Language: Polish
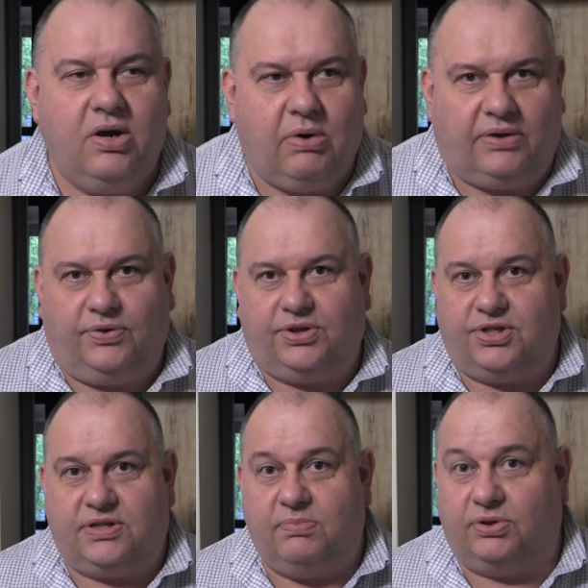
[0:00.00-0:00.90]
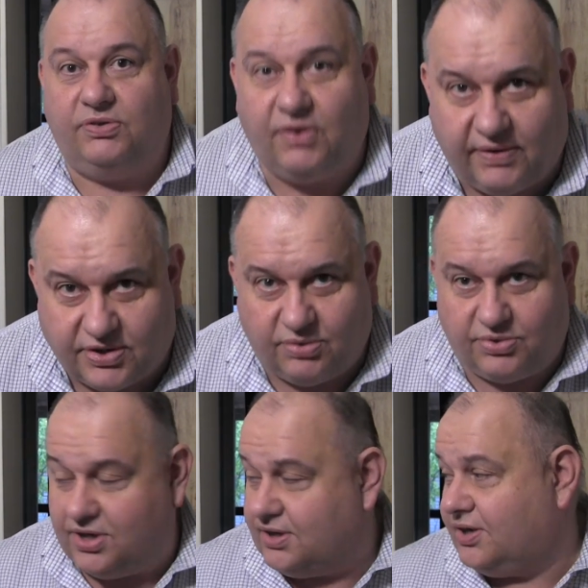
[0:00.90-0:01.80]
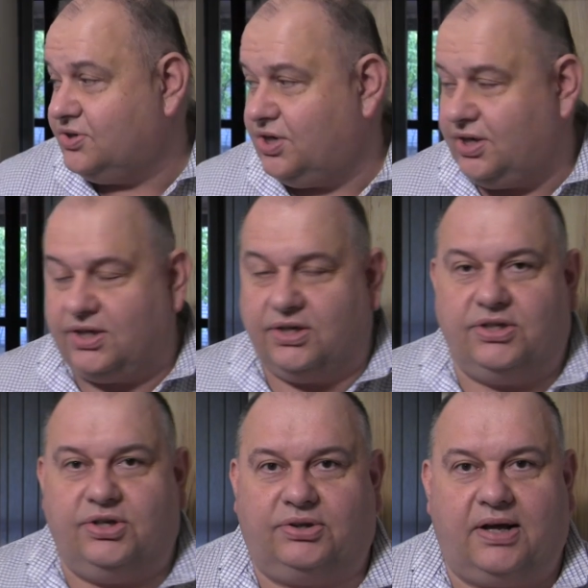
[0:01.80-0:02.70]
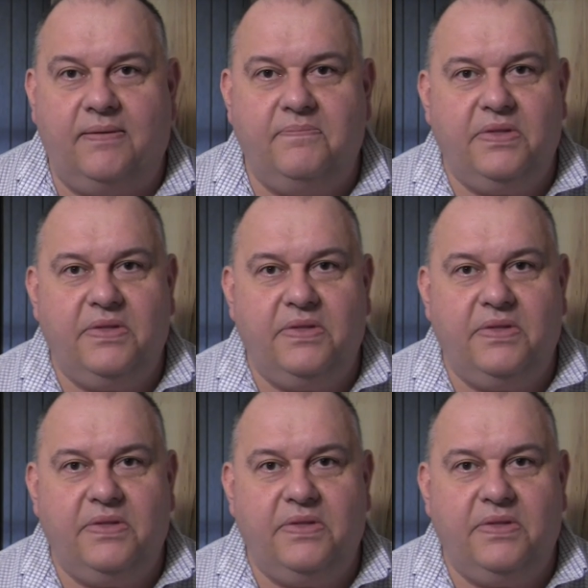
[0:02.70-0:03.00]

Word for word: Łatwo też jest motywować ludzi, jak dzisiaj jeden idiota